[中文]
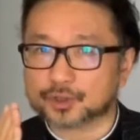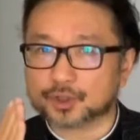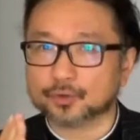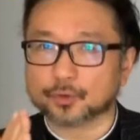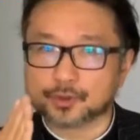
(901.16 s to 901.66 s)

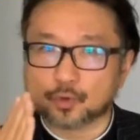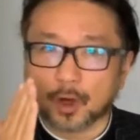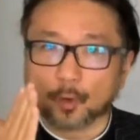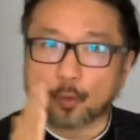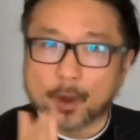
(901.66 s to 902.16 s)
就有一种
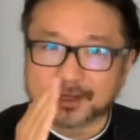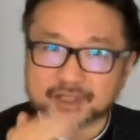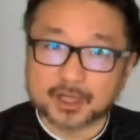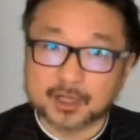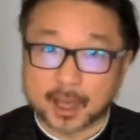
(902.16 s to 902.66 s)
很怪的
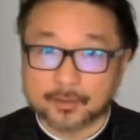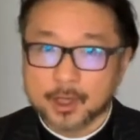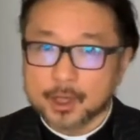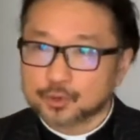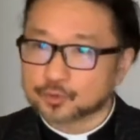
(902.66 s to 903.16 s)
经验，
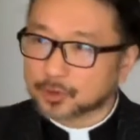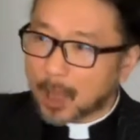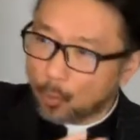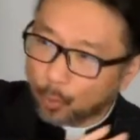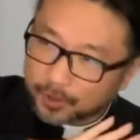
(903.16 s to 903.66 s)
就是
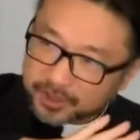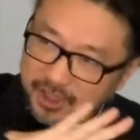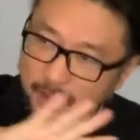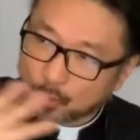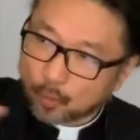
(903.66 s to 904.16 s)
当我
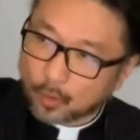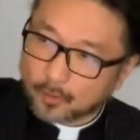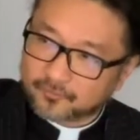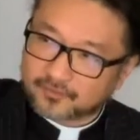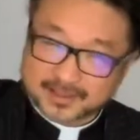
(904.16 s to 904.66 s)
经过
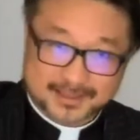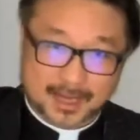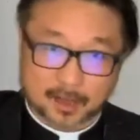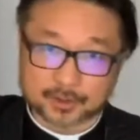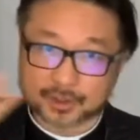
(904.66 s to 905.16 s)
坟
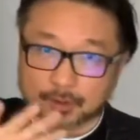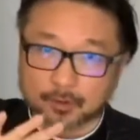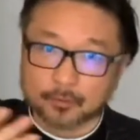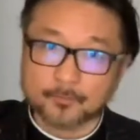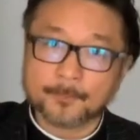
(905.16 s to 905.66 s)
场的时
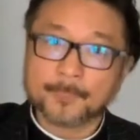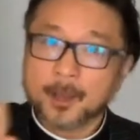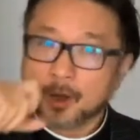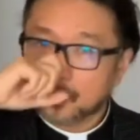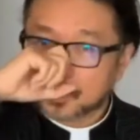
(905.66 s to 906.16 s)
候，
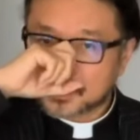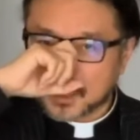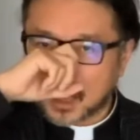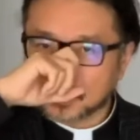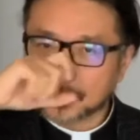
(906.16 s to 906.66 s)
我
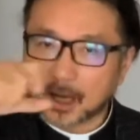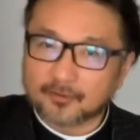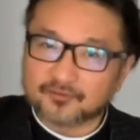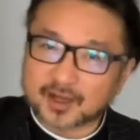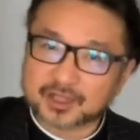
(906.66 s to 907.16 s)
常常
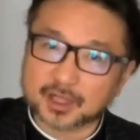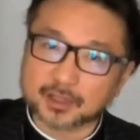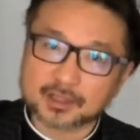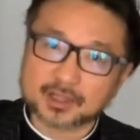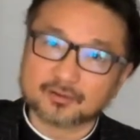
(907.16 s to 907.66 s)
发现
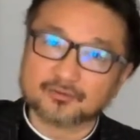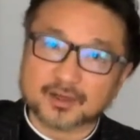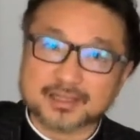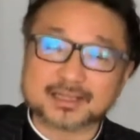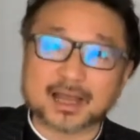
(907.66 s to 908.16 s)
这个
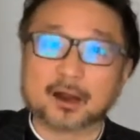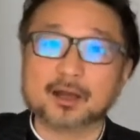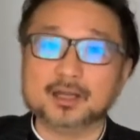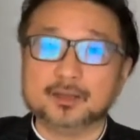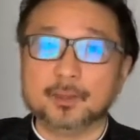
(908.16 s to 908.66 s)
坟
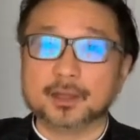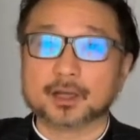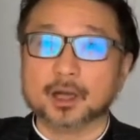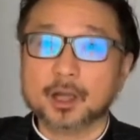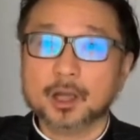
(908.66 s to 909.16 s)
场里面
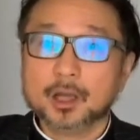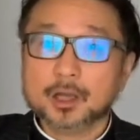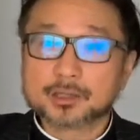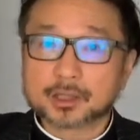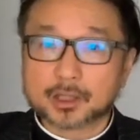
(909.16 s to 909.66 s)
的
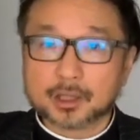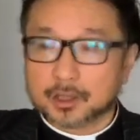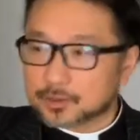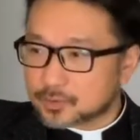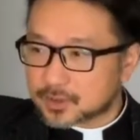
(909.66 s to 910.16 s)
这个
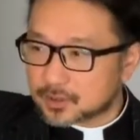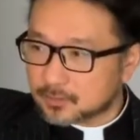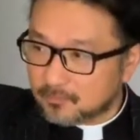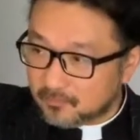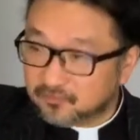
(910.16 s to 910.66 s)
就是
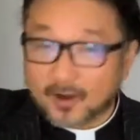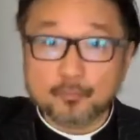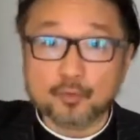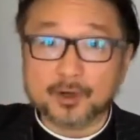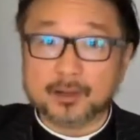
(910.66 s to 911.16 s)
坟
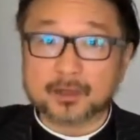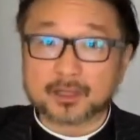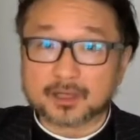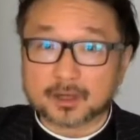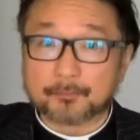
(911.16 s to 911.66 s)
墓里面的
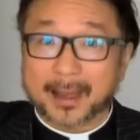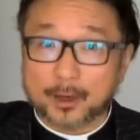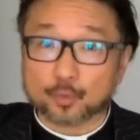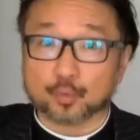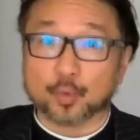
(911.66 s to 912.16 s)
那个白
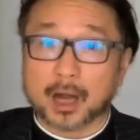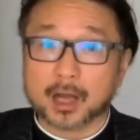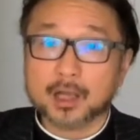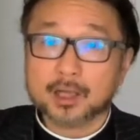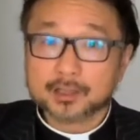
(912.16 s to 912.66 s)
骨啊，
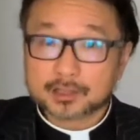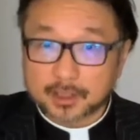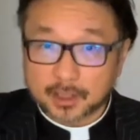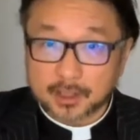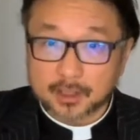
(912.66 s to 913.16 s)
这
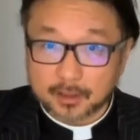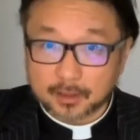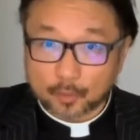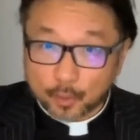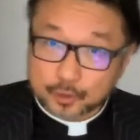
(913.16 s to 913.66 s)
个。
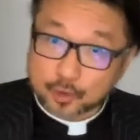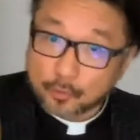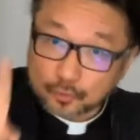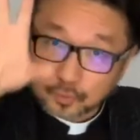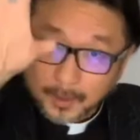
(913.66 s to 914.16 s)
会
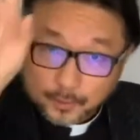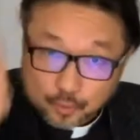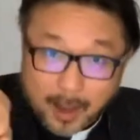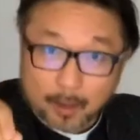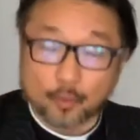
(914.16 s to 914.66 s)
冲出来
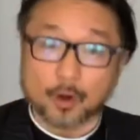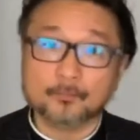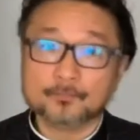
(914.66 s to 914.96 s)
抓我，